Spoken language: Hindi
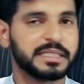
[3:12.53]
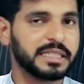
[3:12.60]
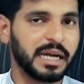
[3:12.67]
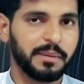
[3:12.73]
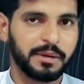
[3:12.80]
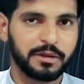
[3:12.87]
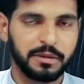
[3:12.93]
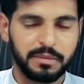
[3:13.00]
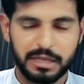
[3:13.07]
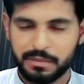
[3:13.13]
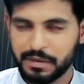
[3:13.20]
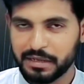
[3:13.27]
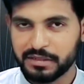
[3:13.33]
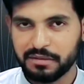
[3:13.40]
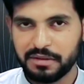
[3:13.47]
जी हाँ बिल्कुल मेरे
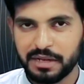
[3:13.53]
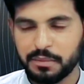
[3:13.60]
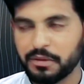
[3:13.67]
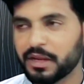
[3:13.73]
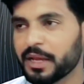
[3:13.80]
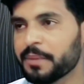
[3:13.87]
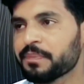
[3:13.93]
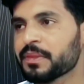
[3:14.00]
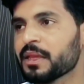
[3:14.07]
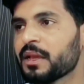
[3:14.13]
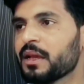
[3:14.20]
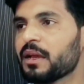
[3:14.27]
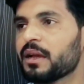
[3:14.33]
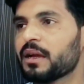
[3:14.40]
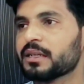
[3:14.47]
पास अवेलेबल है
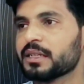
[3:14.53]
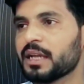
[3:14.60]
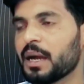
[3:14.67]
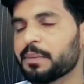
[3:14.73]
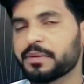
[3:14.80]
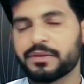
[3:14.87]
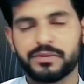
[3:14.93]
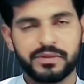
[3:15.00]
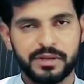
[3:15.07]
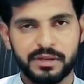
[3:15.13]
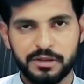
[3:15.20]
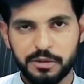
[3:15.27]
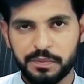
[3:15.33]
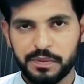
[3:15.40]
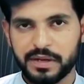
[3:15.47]
ये आपकी
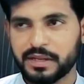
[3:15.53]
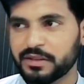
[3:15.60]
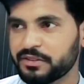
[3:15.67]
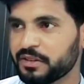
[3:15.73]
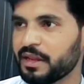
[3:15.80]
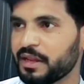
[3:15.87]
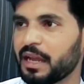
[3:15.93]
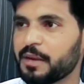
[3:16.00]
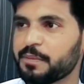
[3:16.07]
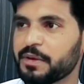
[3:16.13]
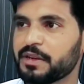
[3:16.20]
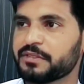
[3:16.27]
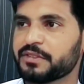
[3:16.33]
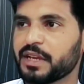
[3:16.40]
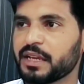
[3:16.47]
स्क्रीन के ऊपर किचन
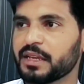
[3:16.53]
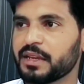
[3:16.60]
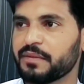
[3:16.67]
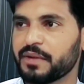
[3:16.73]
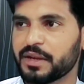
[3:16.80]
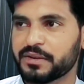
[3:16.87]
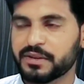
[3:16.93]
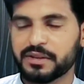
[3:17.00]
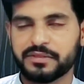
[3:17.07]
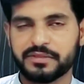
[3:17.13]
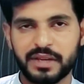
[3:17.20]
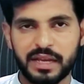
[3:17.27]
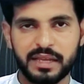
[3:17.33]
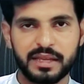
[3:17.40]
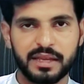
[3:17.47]
हेल्पर्स चाहिए वेटर्स
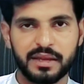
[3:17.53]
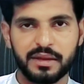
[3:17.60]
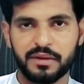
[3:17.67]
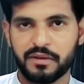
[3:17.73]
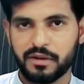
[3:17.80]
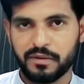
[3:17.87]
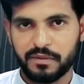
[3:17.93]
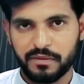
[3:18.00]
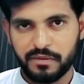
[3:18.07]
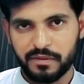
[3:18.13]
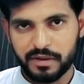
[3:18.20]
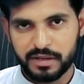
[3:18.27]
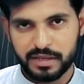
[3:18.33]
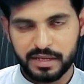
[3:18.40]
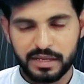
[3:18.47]
चाहिए
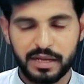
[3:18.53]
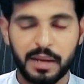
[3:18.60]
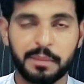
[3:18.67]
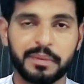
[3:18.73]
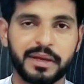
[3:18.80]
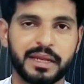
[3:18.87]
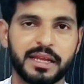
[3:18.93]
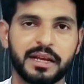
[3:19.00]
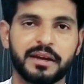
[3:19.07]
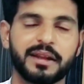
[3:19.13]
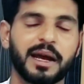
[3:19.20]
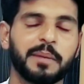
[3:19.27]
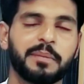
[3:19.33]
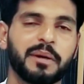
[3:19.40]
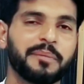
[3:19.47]
के काम के लिए
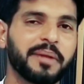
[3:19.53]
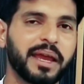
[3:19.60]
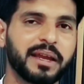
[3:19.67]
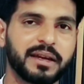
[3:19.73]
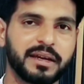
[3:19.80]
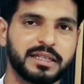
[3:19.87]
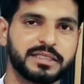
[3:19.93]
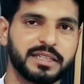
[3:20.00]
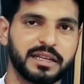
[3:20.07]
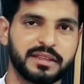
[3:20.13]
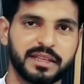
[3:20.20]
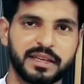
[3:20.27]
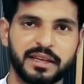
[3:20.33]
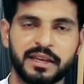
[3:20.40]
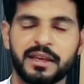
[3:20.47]
अगर आप अप्लाई करना
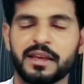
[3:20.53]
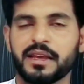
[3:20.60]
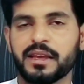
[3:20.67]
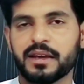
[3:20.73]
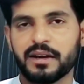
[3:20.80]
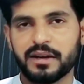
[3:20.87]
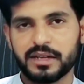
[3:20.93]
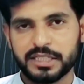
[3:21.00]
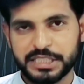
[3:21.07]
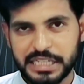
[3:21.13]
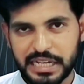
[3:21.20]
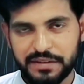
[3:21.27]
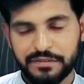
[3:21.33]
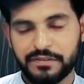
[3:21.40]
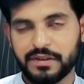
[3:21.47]
चाहते हैं
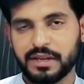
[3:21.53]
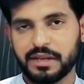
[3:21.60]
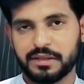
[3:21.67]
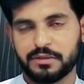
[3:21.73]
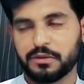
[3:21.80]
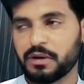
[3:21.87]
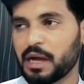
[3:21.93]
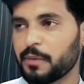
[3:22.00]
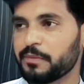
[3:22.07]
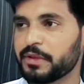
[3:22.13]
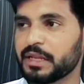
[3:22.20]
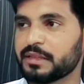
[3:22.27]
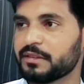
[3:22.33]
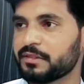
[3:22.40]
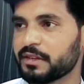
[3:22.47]
शेफ़ हैं तो आप
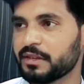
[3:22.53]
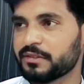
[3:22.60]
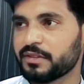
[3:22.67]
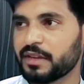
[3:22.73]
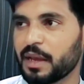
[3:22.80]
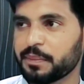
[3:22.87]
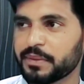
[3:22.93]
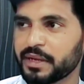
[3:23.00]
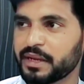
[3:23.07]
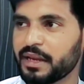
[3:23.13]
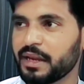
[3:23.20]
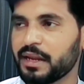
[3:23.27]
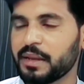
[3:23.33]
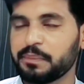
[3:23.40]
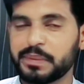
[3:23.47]
जल्दी से इनसे रबता
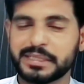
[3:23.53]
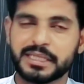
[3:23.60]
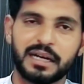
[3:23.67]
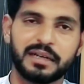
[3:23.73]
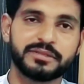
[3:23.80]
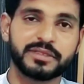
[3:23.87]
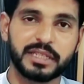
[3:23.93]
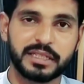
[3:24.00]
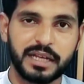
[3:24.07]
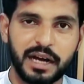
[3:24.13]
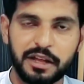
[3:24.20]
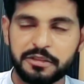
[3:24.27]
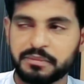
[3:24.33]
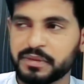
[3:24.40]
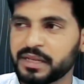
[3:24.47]
कर लें पचास
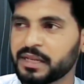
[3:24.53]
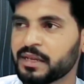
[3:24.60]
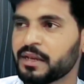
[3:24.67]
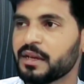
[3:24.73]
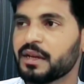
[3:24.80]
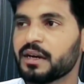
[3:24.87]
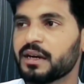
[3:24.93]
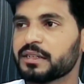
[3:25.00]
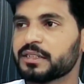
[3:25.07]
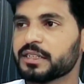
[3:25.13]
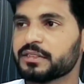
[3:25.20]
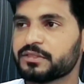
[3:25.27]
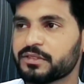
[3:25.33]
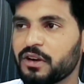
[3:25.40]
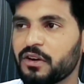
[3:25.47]
तदाद में
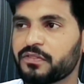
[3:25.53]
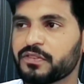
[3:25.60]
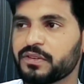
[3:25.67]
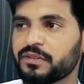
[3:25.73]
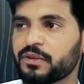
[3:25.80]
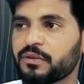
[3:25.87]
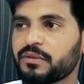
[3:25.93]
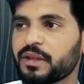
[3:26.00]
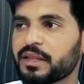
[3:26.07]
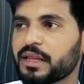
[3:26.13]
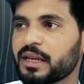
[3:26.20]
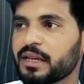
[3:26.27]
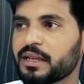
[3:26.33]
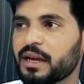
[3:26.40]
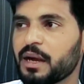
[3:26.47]
ये स्टाफ की ज़रूरत
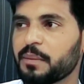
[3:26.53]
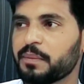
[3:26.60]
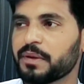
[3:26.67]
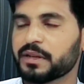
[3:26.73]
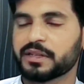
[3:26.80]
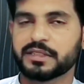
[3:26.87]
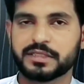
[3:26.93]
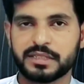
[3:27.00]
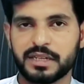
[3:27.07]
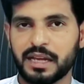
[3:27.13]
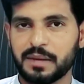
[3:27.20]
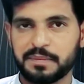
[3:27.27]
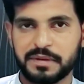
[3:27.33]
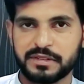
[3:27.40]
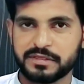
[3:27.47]
है यहाँ पर किचन
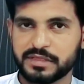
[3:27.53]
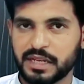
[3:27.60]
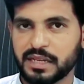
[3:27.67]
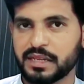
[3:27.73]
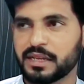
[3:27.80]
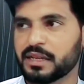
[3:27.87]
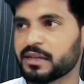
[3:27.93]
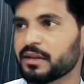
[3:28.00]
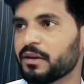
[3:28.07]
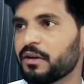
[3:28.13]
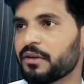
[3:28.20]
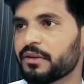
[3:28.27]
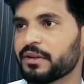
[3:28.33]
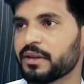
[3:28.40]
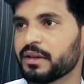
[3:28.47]
हेल्पर्स चाहिए
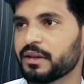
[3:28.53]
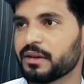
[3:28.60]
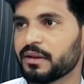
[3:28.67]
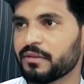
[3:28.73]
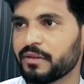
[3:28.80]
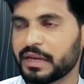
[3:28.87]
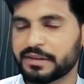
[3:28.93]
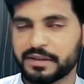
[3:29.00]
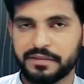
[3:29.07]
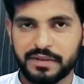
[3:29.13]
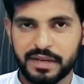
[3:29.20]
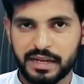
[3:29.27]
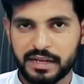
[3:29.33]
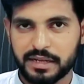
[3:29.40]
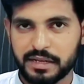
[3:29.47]
और वेल्टर
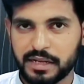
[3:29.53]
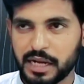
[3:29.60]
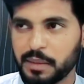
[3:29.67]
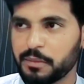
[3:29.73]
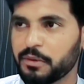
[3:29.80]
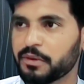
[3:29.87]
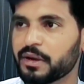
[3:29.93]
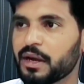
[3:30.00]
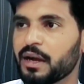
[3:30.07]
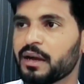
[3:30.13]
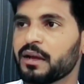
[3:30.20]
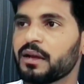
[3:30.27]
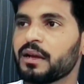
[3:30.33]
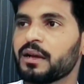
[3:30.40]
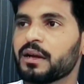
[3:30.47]
वगैरह का काम होगा
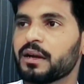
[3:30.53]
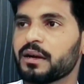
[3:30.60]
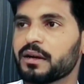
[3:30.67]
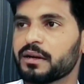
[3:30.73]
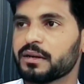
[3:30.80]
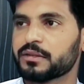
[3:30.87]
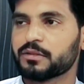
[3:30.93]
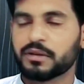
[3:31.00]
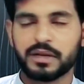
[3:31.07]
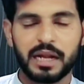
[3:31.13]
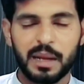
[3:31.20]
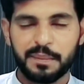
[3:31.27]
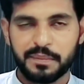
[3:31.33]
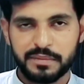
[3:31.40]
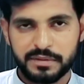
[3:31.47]
तो अगर
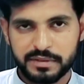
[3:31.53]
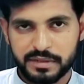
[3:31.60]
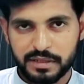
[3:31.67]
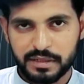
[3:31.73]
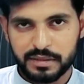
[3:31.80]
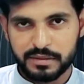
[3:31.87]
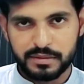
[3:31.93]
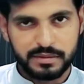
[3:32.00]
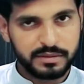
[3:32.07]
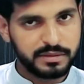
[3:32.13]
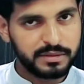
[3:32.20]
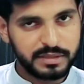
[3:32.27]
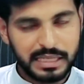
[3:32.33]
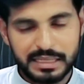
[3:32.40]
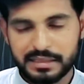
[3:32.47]
आप
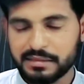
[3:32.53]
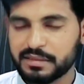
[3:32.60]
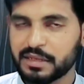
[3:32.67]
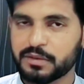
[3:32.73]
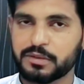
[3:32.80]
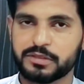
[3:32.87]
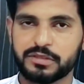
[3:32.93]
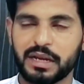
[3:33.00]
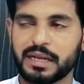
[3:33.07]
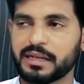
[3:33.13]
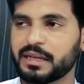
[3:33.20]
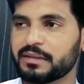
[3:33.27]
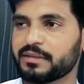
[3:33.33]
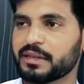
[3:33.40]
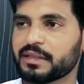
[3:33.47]
जल्दी से इनको ज्वाइन
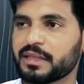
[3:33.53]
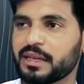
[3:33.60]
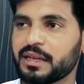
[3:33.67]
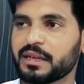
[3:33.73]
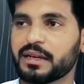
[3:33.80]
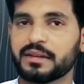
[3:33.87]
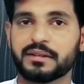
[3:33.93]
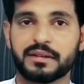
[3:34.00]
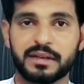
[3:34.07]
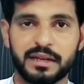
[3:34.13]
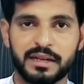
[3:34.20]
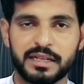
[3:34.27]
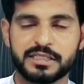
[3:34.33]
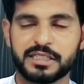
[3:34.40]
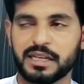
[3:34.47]
कर सकते हैं कर
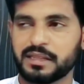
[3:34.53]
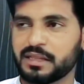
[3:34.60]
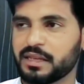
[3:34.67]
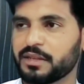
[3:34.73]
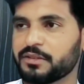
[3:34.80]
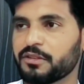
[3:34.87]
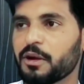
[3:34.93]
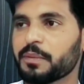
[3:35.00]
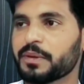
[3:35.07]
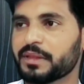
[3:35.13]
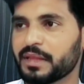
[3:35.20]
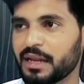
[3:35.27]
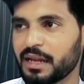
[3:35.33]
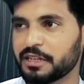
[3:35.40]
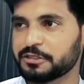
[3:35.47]
करना चाहते हैं जॉब की
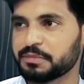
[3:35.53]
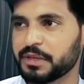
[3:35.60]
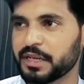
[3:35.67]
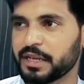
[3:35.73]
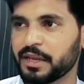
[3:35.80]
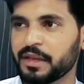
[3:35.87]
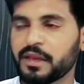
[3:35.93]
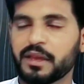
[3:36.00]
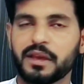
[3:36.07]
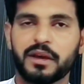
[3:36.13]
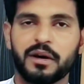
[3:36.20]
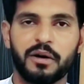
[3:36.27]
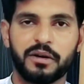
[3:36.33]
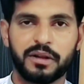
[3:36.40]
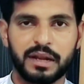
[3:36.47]
तलाश में हैं
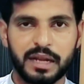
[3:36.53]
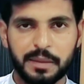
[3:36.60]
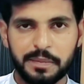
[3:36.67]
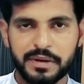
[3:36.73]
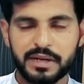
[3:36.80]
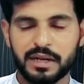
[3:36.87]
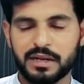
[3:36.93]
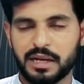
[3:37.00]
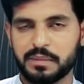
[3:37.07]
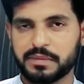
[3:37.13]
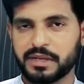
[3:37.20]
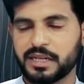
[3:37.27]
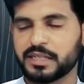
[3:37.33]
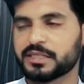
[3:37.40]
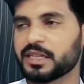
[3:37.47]
और लेबर का काम
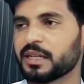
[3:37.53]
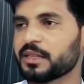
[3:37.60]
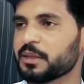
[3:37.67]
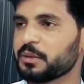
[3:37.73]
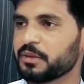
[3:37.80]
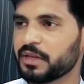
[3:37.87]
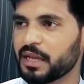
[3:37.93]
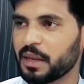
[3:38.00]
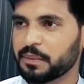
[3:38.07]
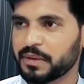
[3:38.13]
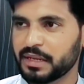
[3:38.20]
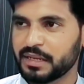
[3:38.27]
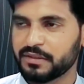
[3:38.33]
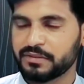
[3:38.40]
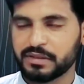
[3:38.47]
करना चाहते हैं तो ये
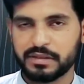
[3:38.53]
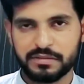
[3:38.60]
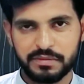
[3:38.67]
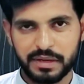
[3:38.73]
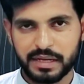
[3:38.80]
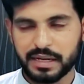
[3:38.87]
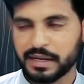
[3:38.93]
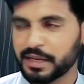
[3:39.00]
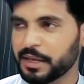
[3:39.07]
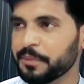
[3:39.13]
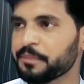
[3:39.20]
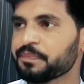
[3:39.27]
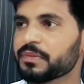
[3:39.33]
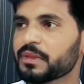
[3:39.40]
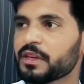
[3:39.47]
आपके लिए सीट्स वैकेंट हैं
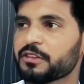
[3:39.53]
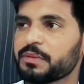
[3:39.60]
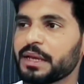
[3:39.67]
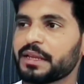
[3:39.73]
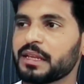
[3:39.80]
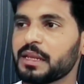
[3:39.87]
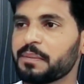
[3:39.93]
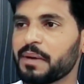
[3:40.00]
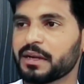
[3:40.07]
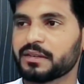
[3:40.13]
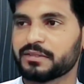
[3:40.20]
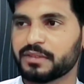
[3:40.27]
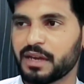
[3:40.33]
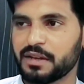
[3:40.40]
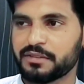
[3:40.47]
स्पेशली
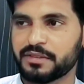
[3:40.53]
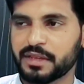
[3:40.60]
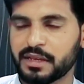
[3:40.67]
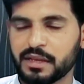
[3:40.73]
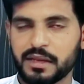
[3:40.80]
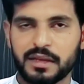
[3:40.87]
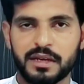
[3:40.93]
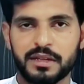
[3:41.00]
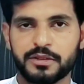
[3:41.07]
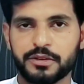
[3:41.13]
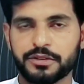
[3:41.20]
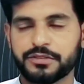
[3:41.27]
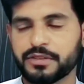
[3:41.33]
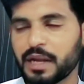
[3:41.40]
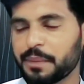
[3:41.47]
पाकिस्तान से
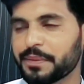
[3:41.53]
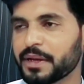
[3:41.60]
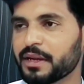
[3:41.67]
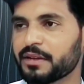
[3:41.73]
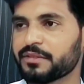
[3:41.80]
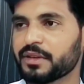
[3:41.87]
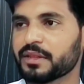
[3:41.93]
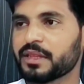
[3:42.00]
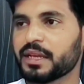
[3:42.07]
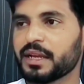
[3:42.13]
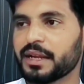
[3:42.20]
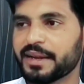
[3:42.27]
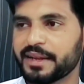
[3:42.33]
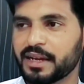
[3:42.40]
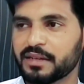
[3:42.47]
दोस्त रबता कर सकते
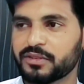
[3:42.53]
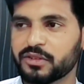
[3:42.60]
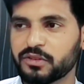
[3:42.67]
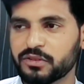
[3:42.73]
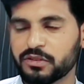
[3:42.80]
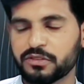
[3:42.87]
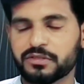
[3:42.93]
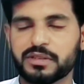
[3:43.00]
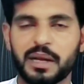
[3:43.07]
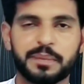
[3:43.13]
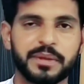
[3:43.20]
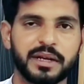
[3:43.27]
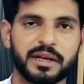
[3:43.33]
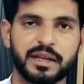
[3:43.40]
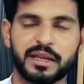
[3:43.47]
हैं इंडिया से जो दोस्त
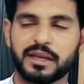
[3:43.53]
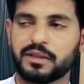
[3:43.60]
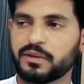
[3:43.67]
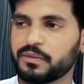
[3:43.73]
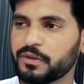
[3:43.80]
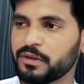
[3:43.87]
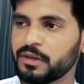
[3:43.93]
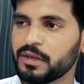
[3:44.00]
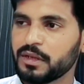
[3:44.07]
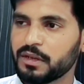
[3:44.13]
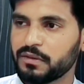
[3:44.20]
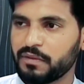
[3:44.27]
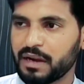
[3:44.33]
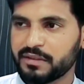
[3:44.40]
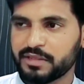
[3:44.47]
रबता करेंगे तो वो
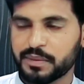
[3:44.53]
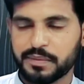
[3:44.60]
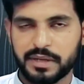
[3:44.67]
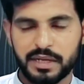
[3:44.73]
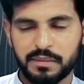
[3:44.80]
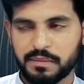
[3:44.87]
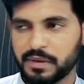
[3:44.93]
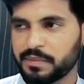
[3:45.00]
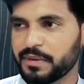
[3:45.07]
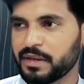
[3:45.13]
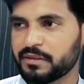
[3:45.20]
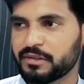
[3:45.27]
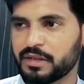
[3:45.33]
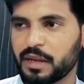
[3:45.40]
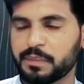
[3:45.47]
व्हाट्सएप के नंबर पर
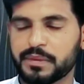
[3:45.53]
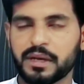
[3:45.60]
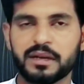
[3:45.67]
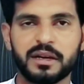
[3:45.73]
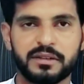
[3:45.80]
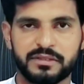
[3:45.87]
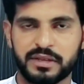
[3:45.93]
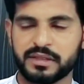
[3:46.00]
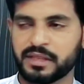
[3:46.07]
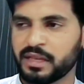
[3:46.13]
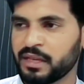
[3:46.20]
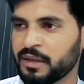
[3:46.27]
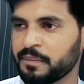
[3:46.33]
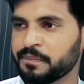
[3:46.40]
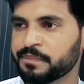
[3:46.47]
इनसे रबता कर सकते
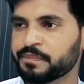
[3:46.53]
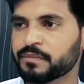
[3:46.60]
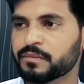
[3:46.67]
हैं